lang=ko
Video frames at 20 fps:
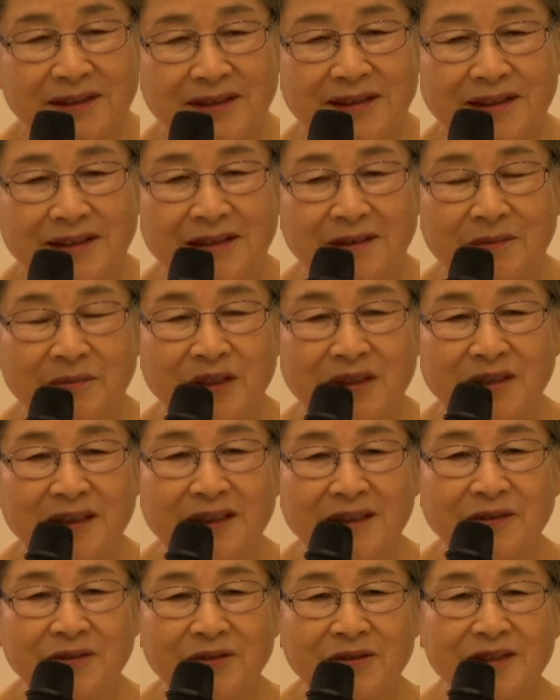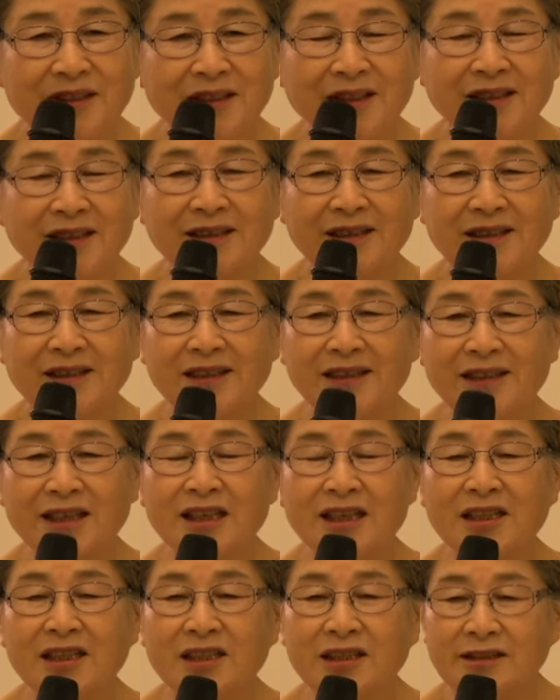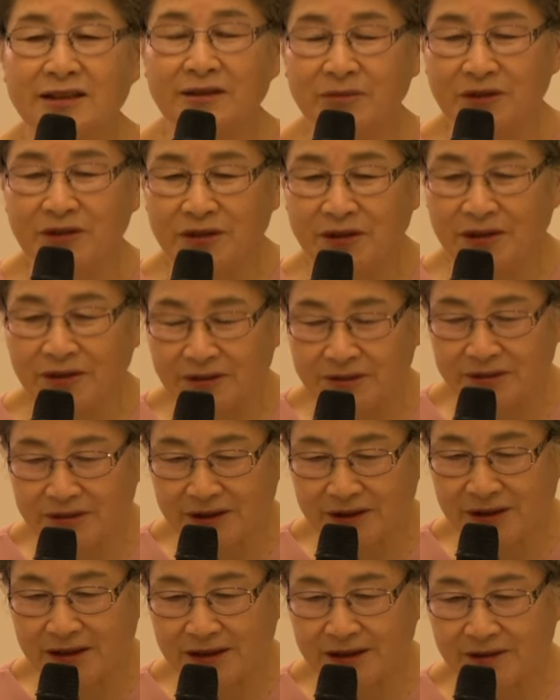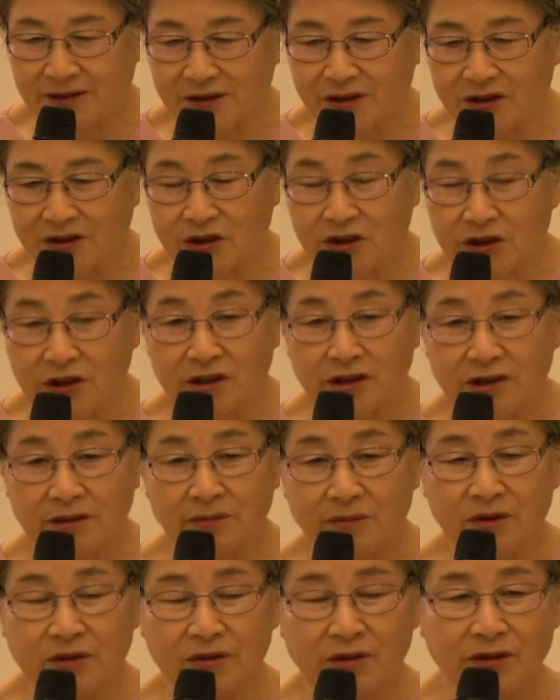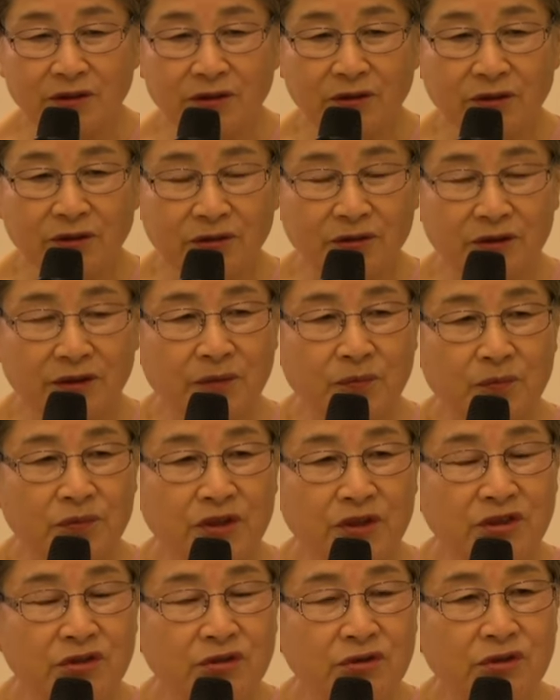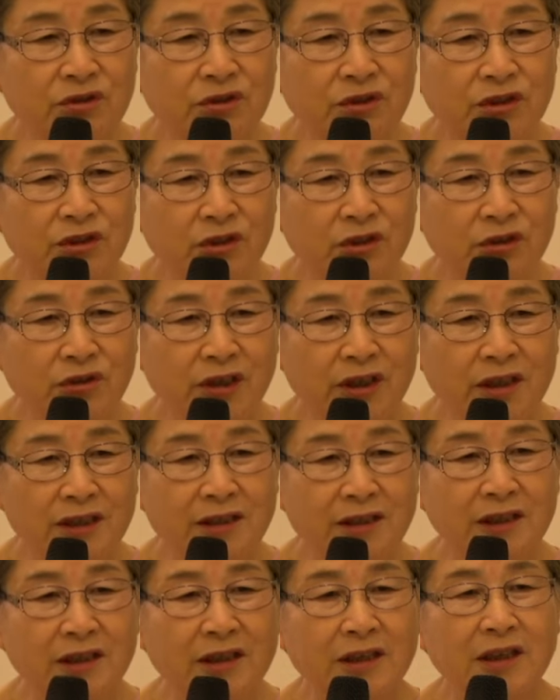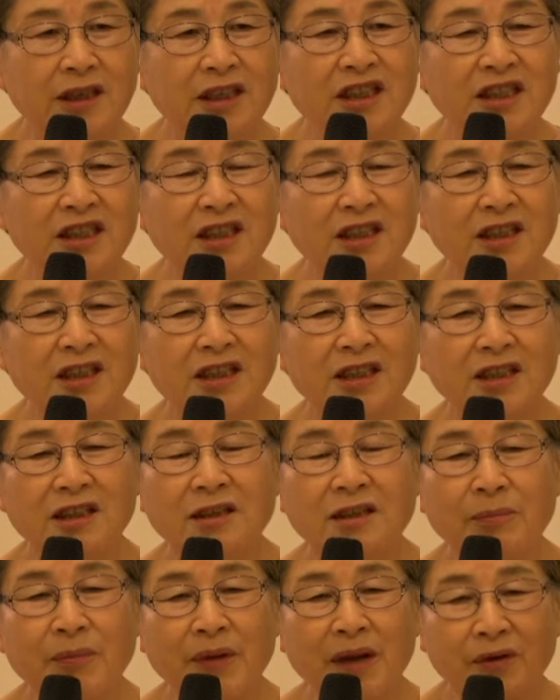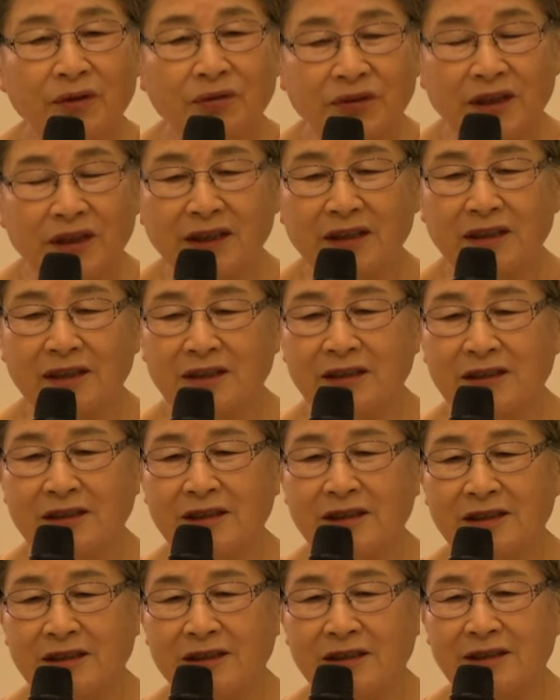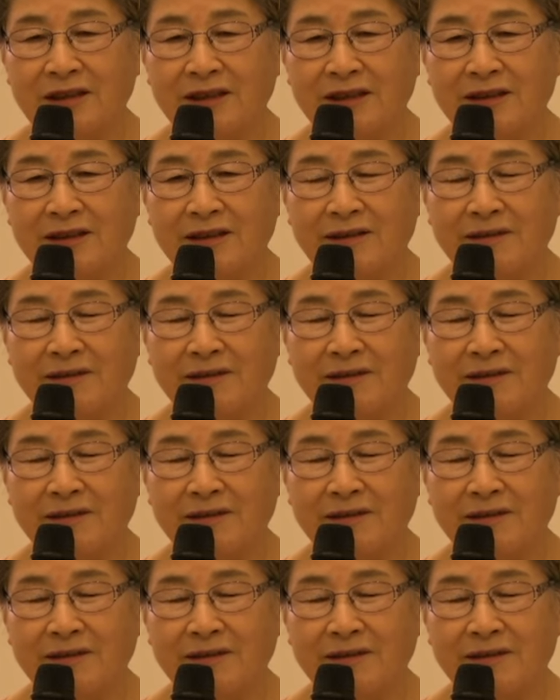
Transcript: 설명해 놓은 책이 실물 교훈이에요. 실물 교훈은 비유를 통해서 진리를 배운다 이런 뜻이에요.